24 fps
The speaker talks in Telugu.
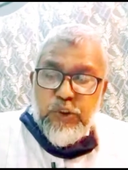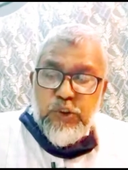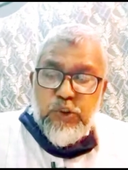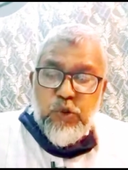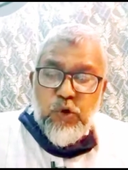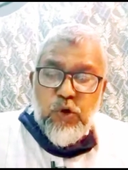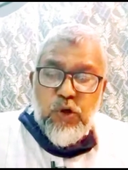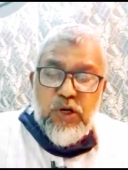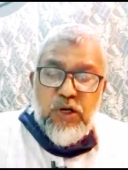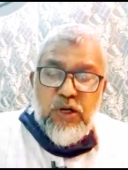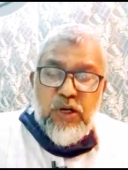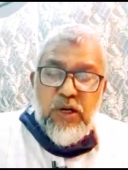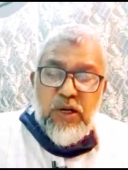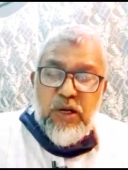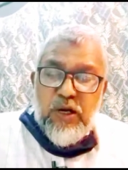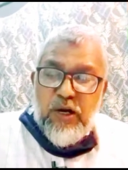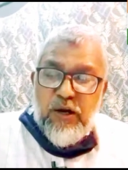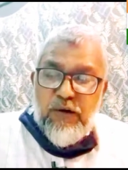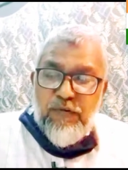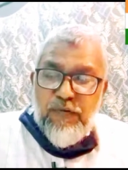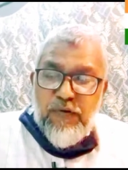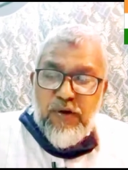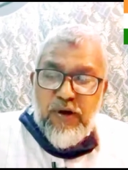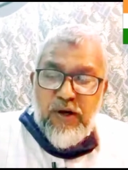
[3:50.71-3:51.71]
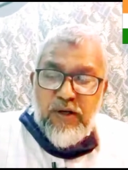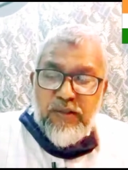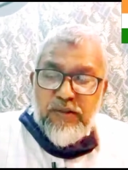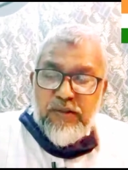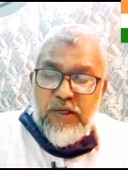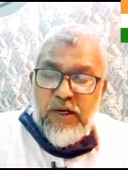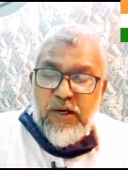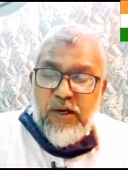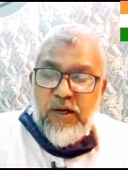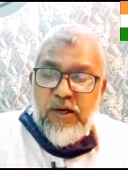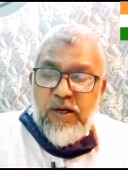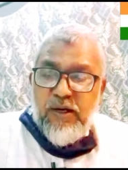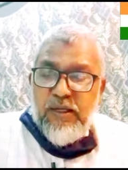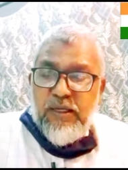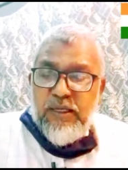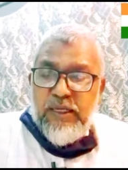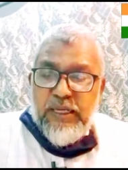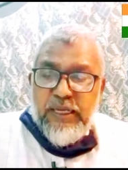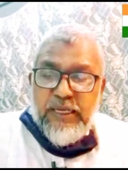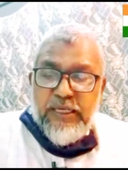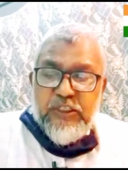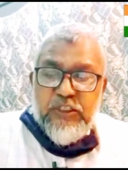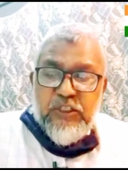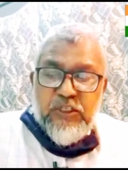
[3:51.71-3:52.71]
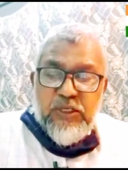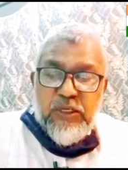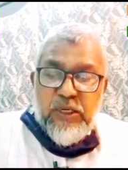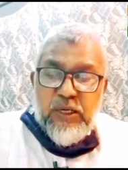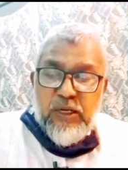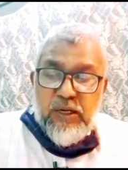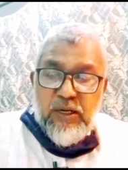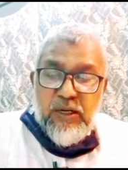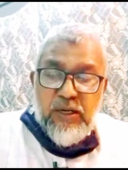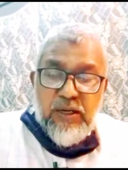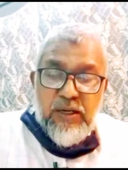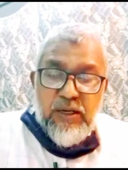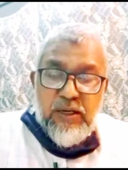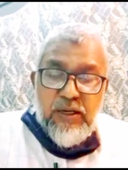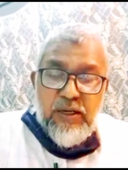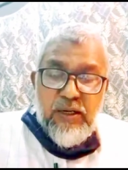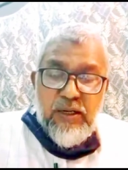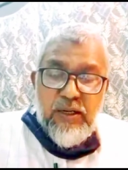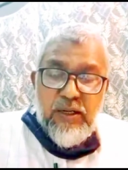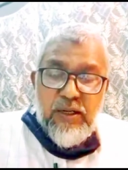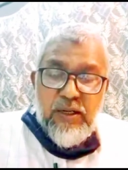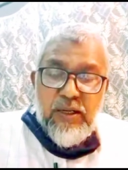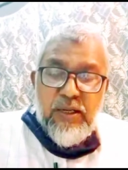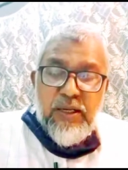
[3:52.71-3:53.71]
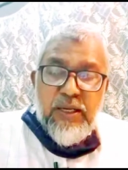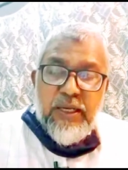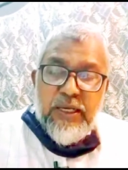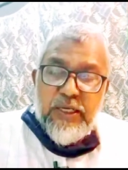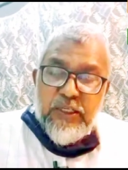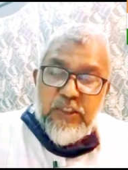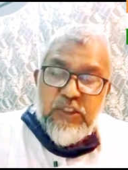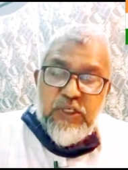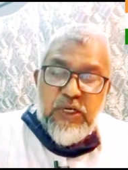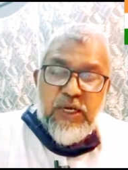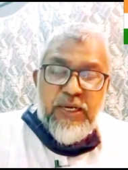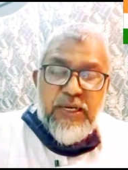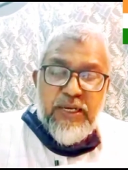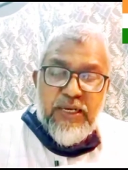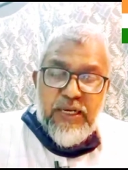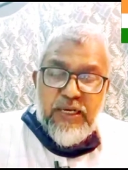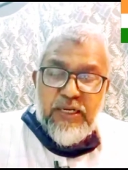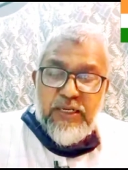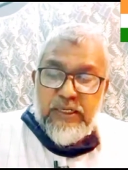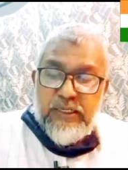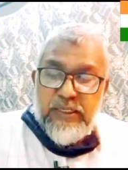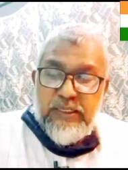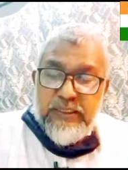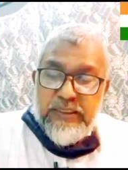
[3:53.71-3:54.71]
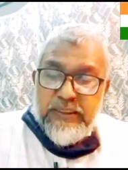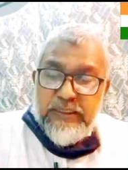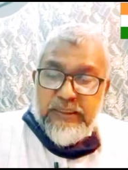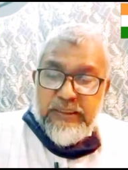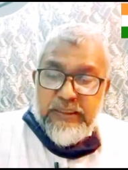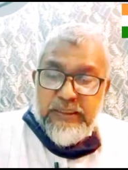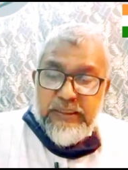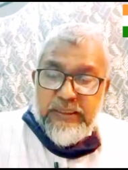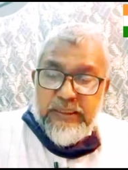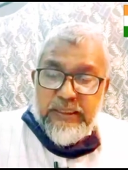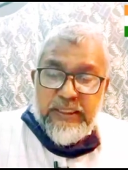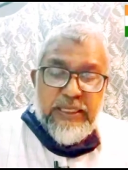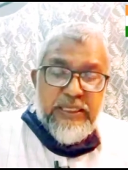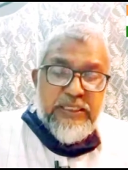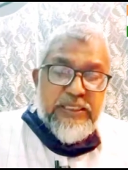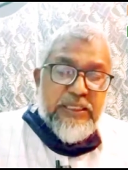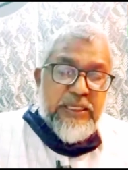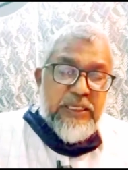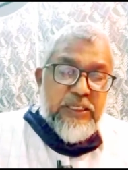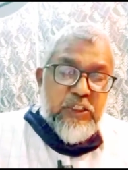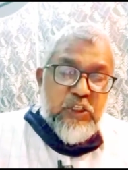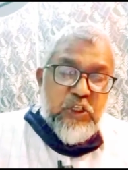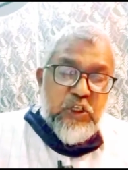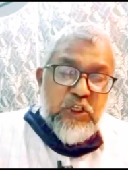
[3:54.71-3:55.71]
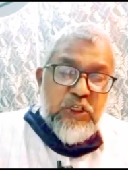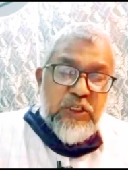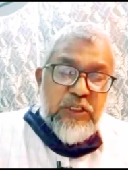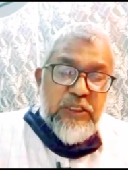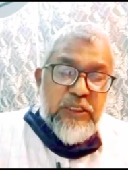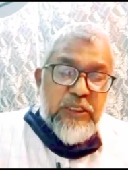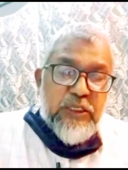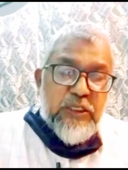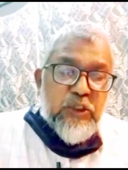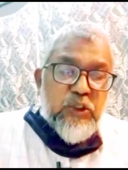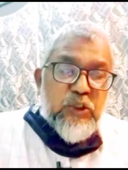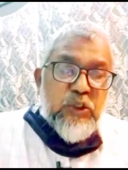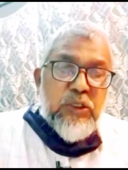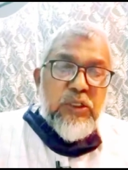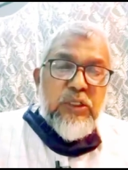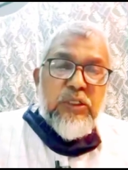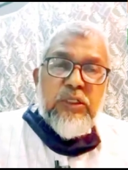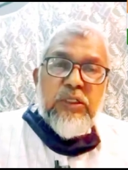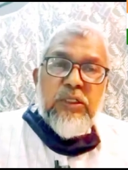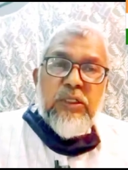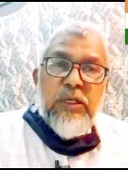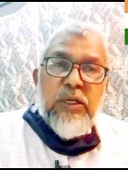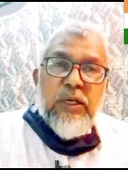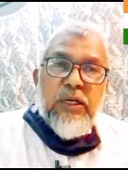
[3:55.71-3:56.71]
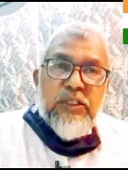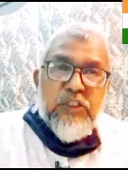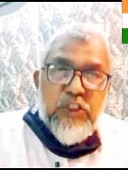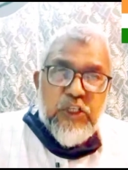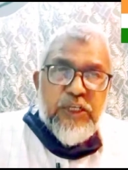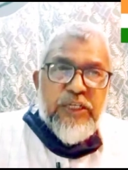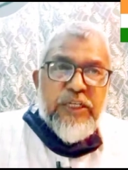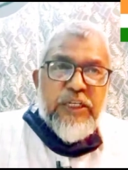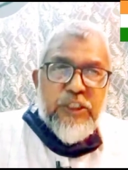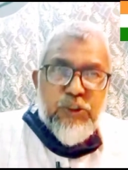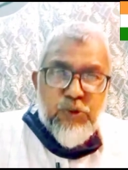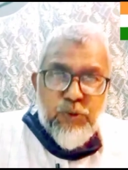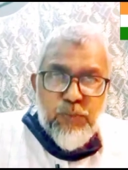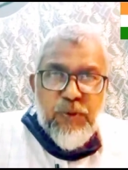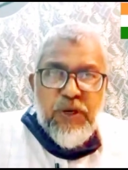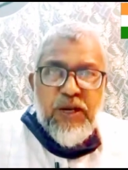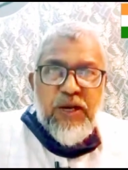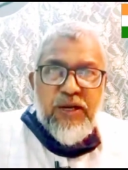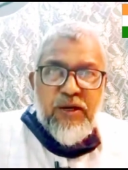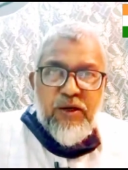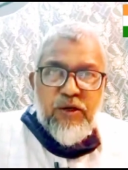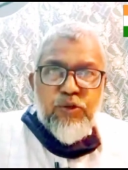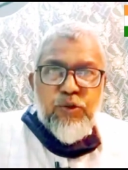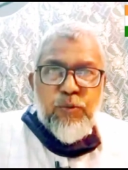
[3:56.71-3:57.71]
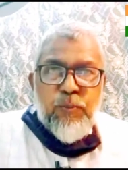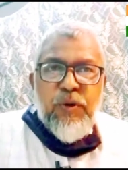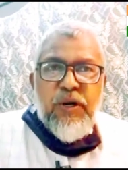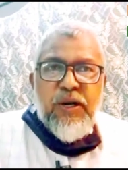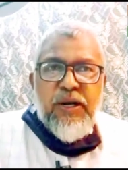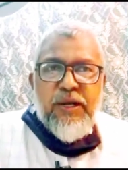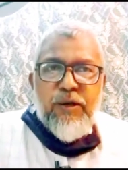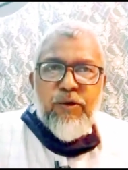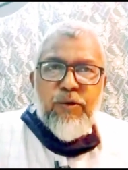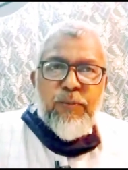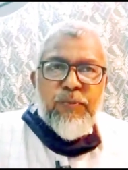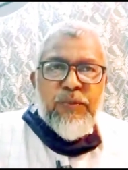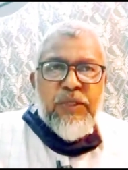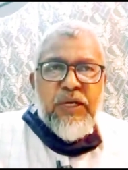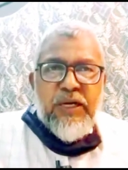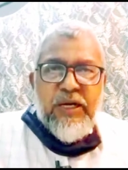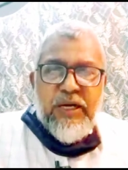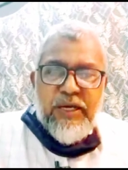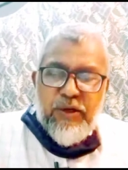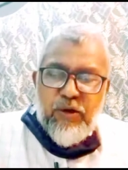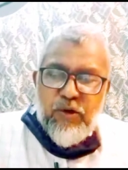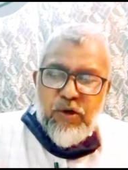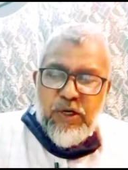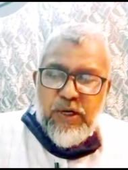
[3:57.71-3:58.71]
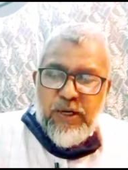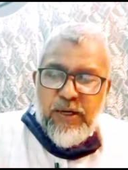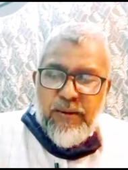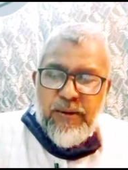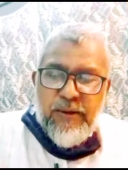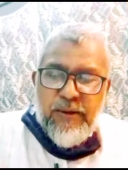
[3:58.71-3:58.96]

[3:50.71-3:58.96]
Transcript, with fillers: జోర్నల్ ఆఫ్ ఆంధ్ర హిస్ట్ హిస్టారికల్ రీసెర్చ్ శెట్టి సుబ్రా సుబ్రాయ గుప్తా గారి యొక్క